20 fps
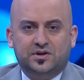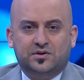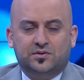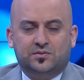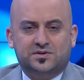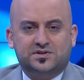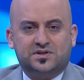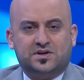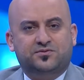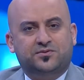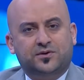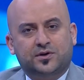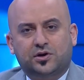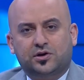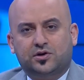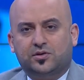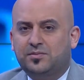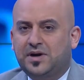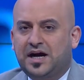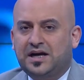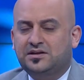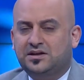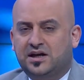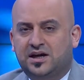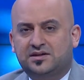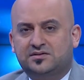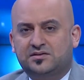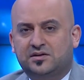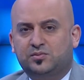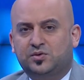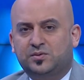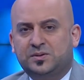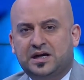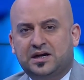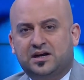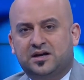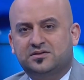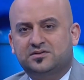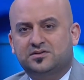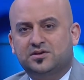ونصفق لكم بعد نهايه
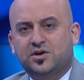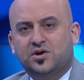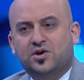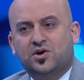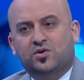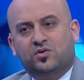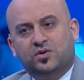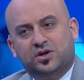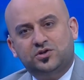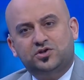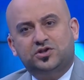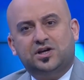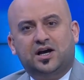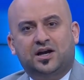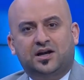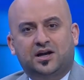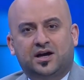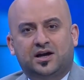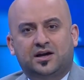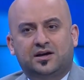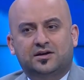المباراه وان شاء الله